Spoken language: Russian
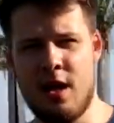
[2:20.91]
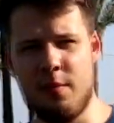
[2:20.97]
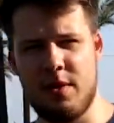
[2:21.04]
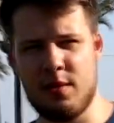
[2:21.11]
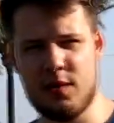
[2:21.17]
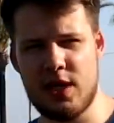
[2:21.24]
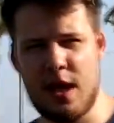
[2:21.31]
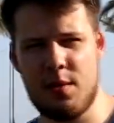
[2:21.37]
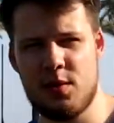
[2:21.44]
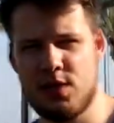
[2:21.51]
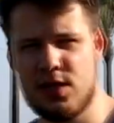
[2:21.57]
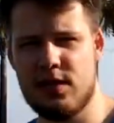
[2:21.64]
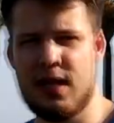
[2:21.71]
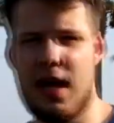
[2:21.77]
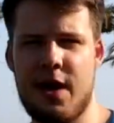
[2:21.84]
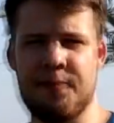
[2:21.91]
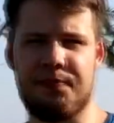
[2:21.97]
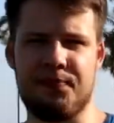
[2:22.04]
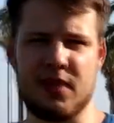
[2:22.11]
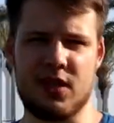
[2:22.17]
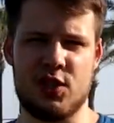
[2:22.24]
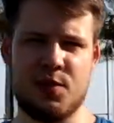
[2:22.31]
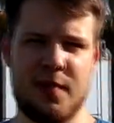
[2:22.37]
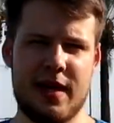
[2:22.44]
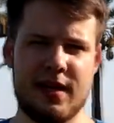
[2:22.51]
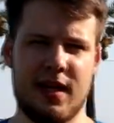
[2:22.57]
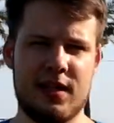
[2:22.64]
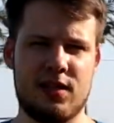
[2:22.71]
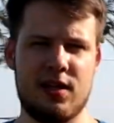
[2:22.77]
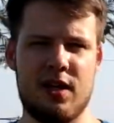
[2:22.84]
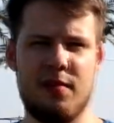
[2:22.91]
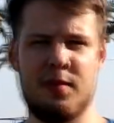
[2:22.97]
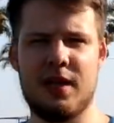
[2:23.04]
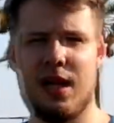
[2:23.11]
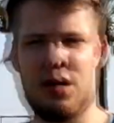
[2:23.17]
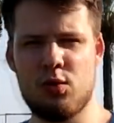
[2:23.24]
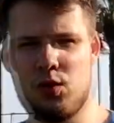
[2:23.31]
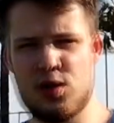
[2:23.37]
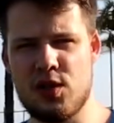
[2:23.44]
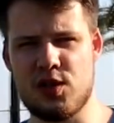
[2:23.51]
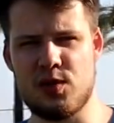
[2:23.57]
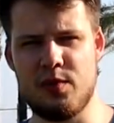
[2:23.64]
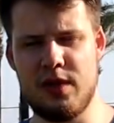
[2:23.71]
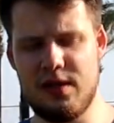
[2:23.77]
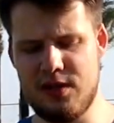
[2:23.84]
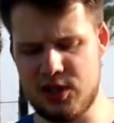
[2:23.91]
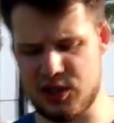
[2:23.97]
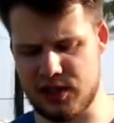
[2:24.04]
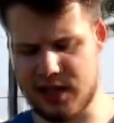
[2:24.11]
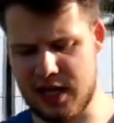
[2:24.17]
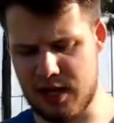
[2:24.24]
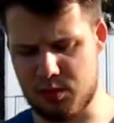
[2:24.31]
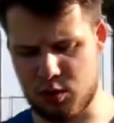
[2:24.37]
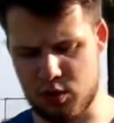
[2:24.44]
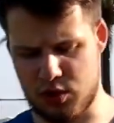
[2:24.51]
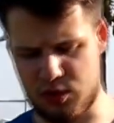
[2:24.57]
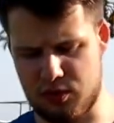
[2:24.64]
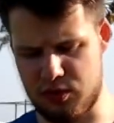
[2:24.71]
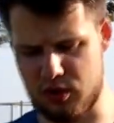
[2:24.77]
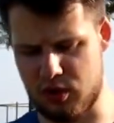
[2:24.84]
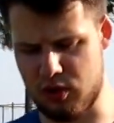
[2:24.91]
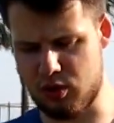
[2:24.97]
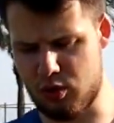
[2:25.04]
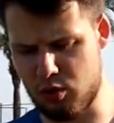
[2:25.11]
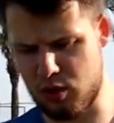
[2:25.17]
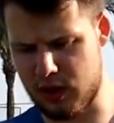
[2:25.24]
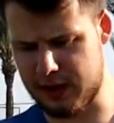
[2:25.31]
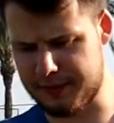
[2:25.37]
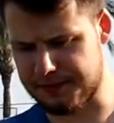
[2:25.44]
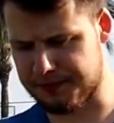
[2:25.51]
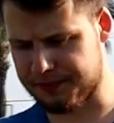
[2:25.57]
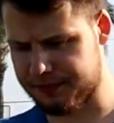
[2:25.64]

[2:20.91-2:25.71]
Перемещаемся на чемпионат э, Беларуси. Смолевич играет против э, Руха.